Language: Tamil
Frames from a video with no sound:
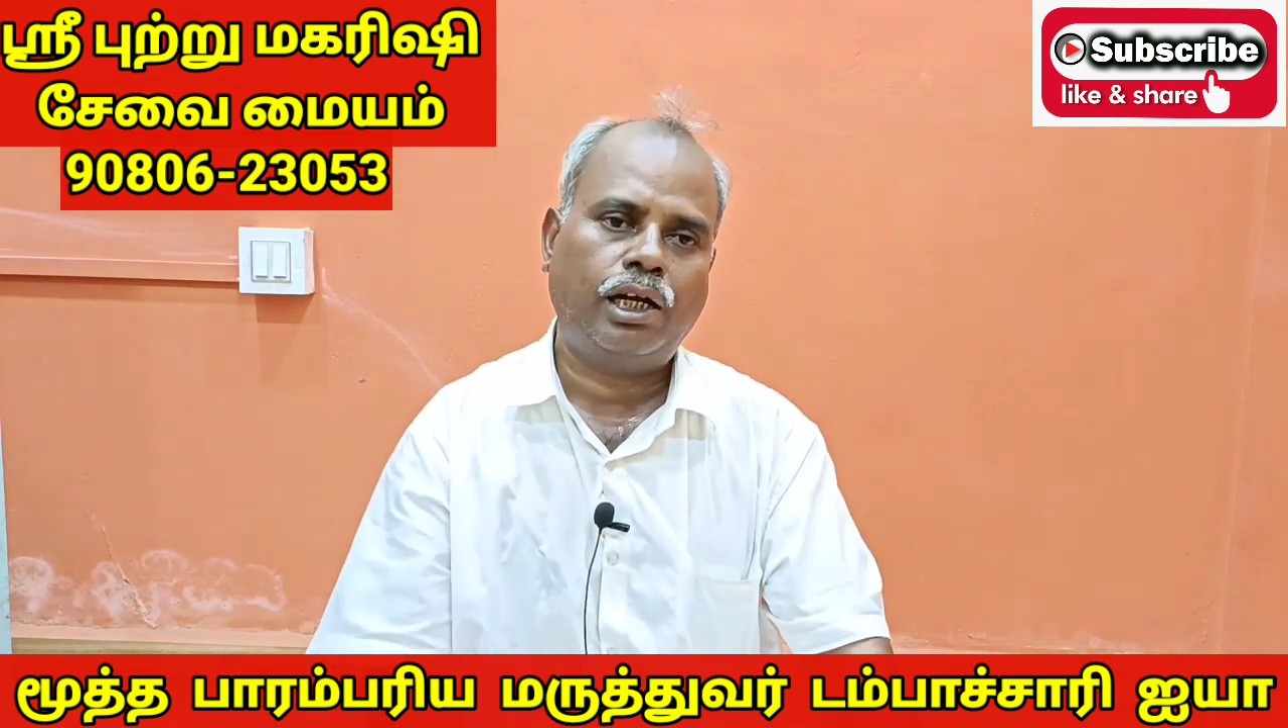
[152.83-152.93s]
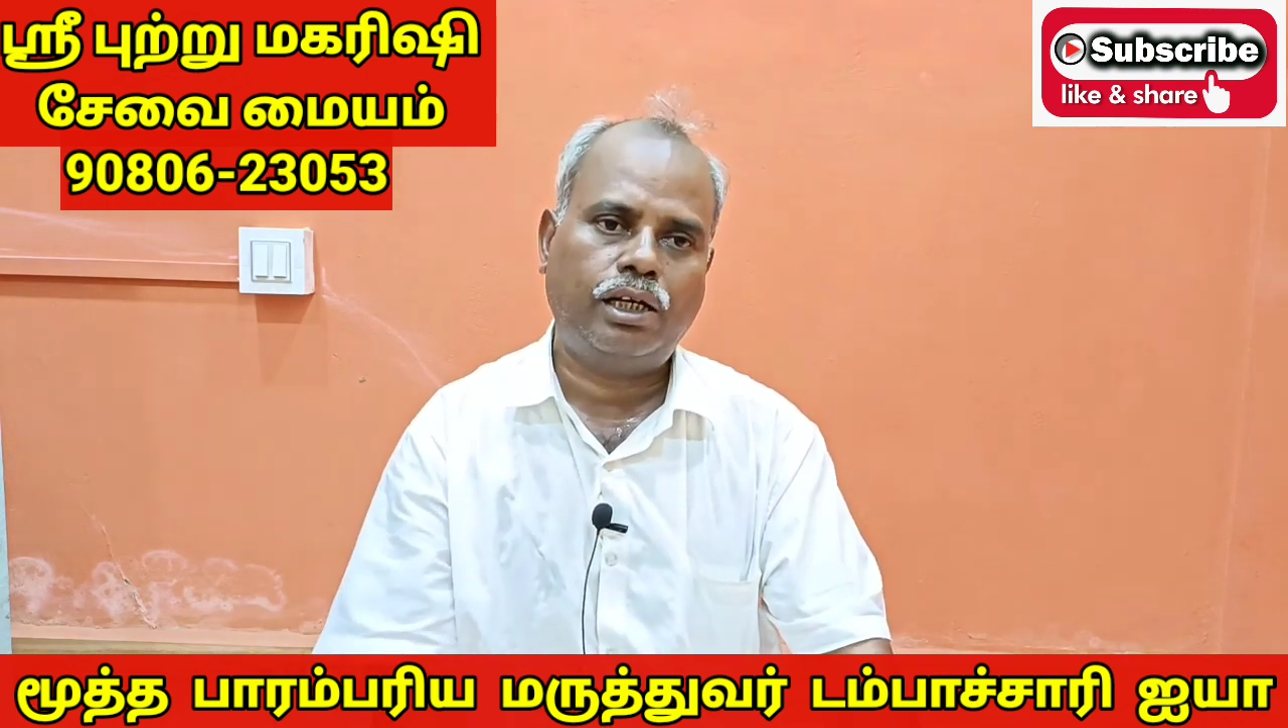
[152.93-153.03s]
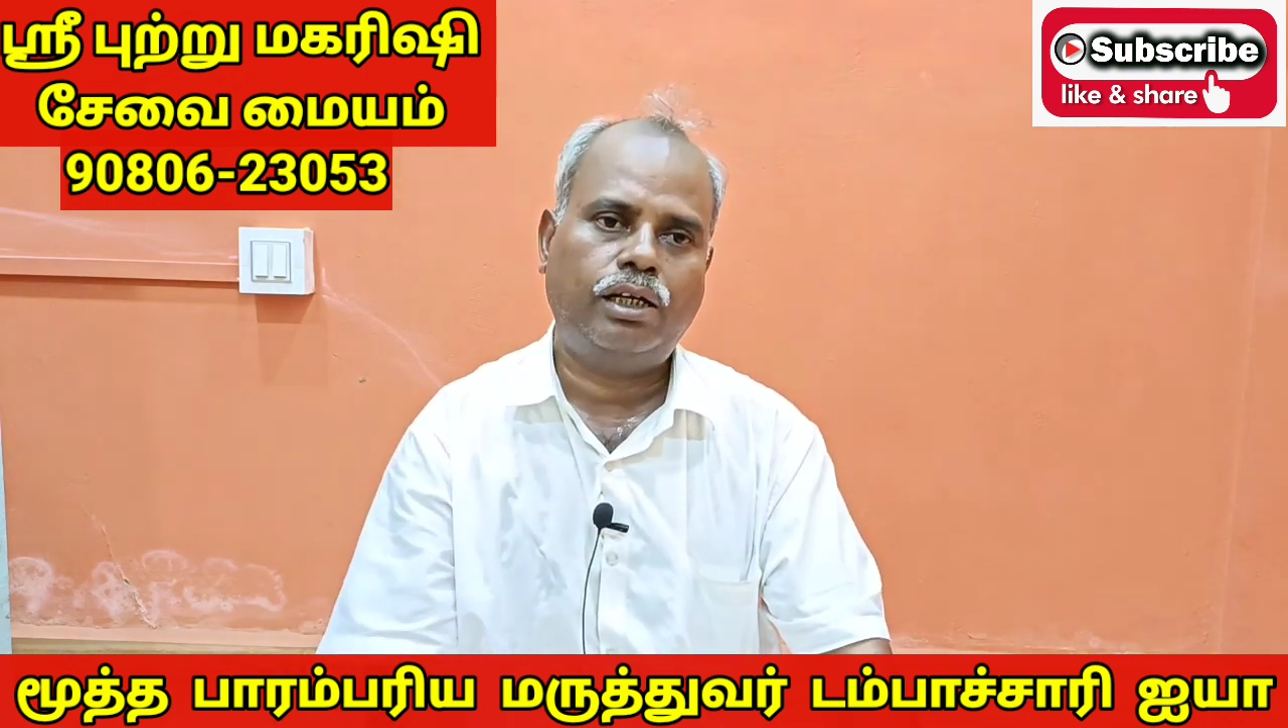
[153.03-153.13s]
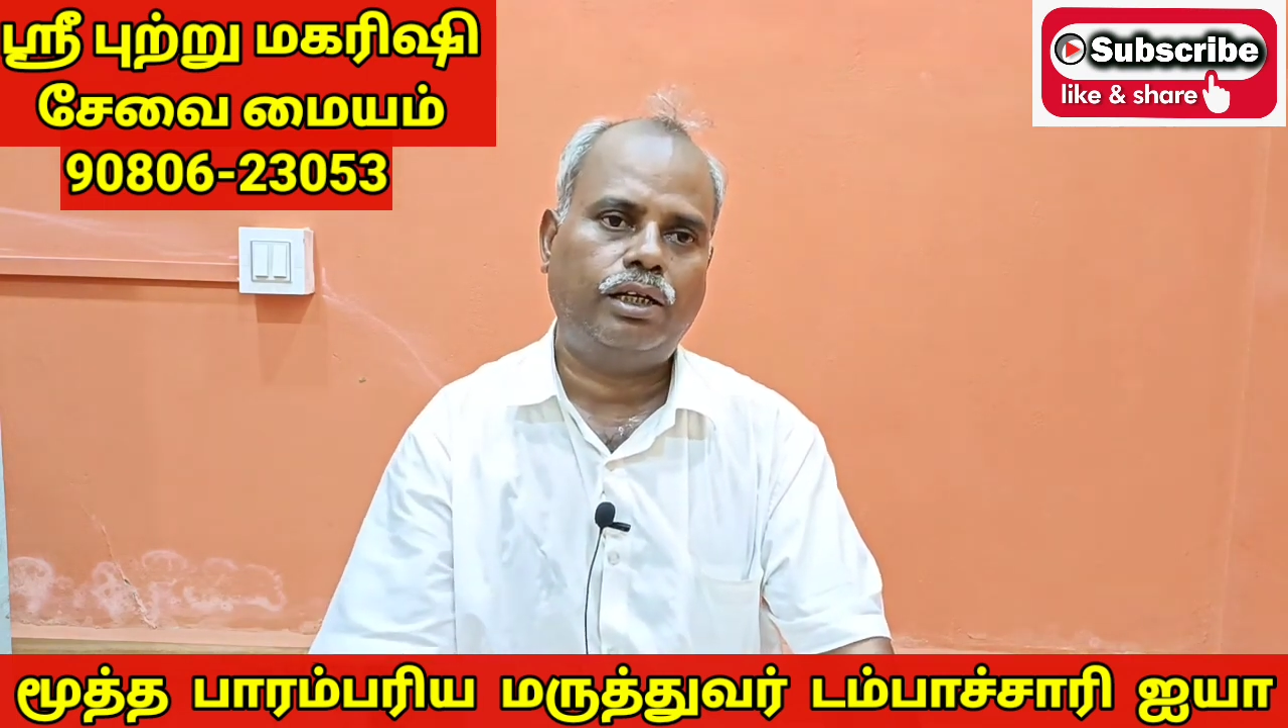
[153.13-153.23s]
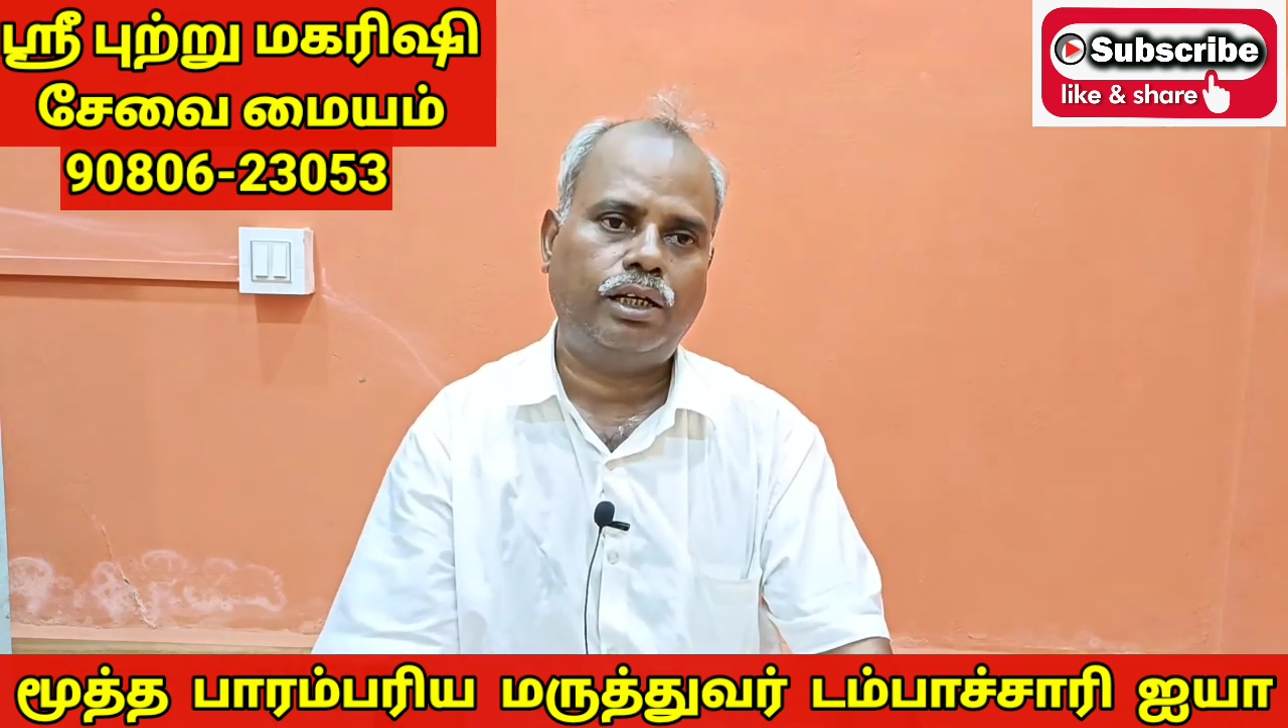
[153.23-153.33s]

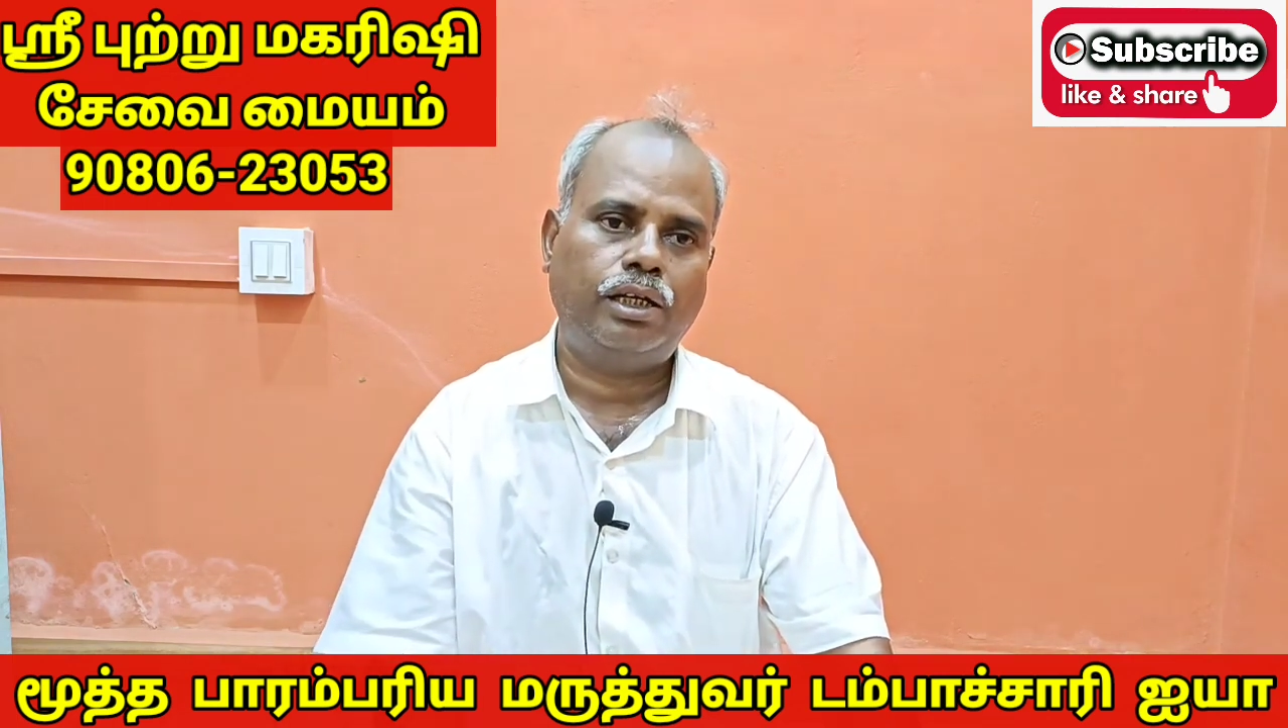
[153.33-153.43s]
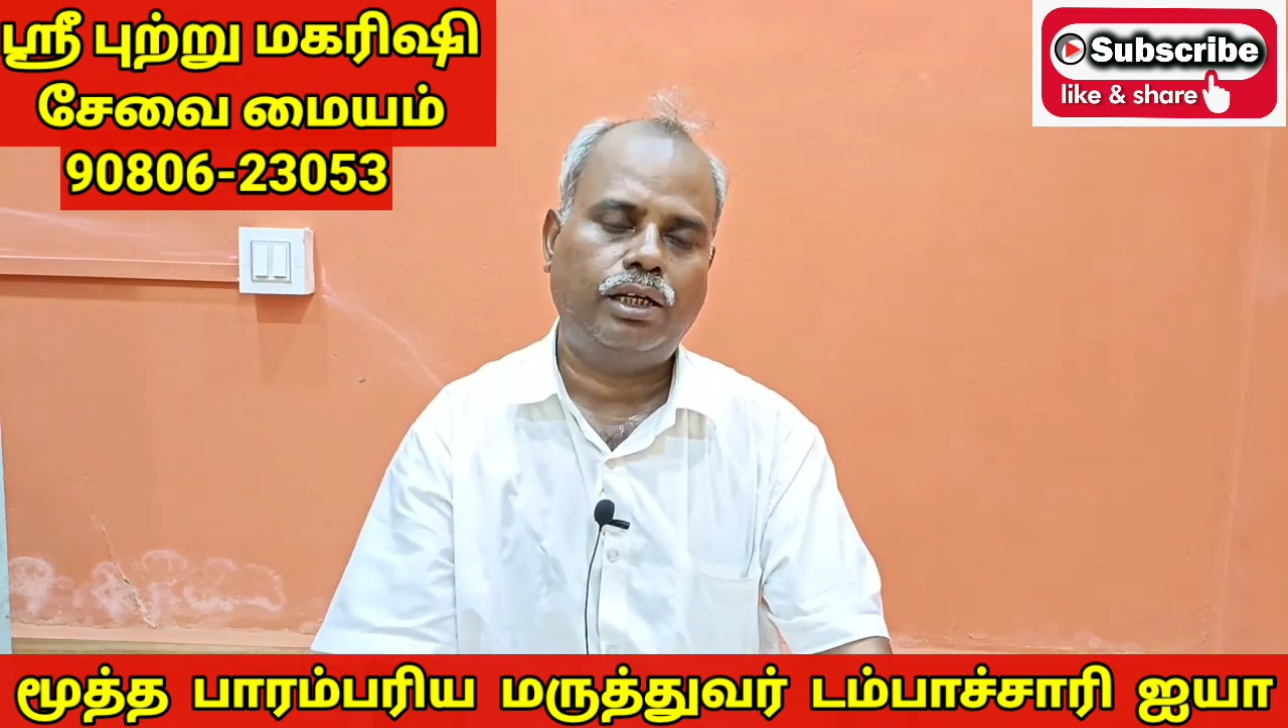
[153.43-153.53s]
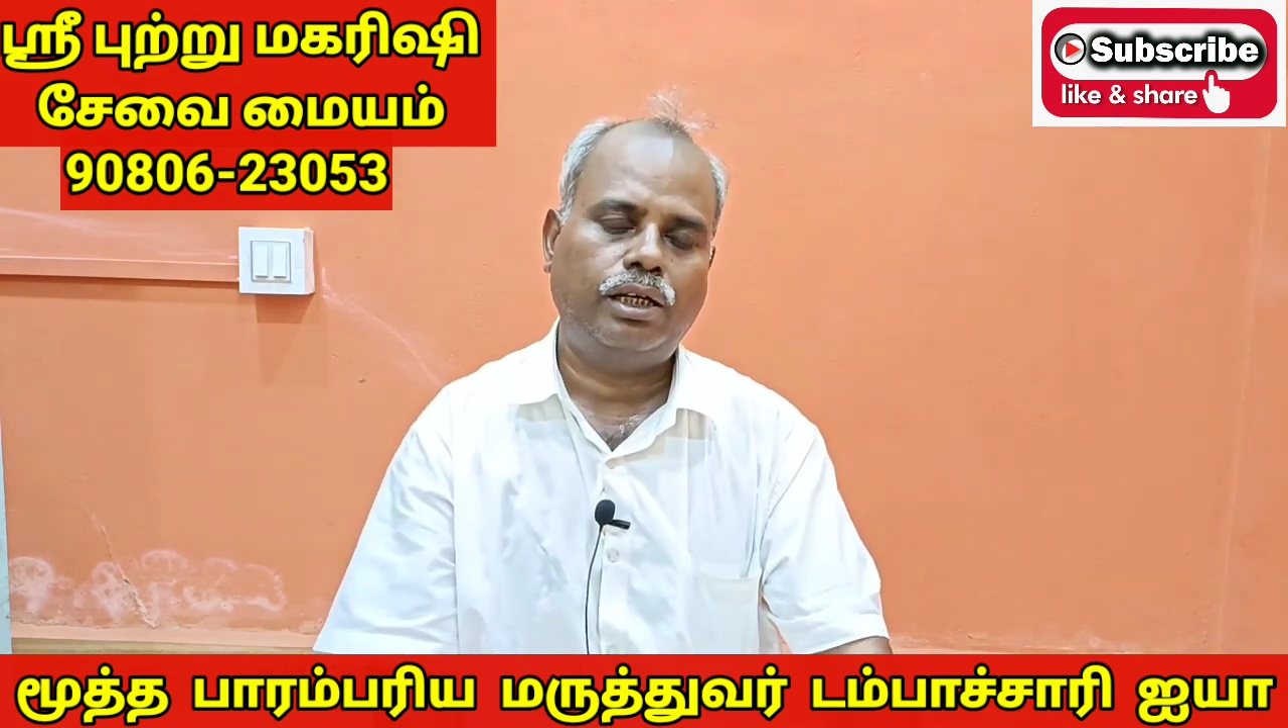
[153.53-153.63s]
ஆகலைன்னா